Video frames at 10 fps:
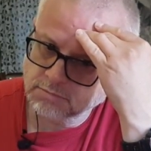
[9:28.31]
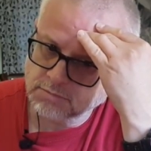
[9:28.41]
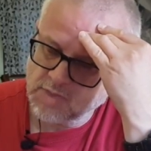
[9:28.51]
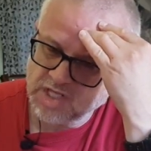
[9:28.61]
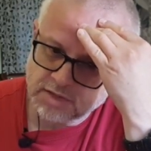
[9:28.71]

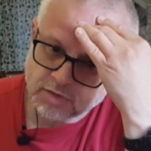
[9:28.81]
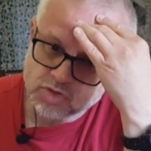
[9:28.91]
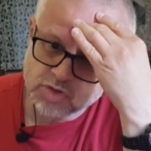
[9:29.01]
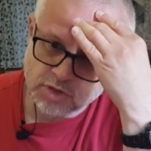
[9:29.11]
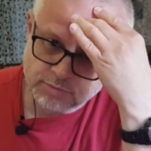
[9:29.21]
Na to, co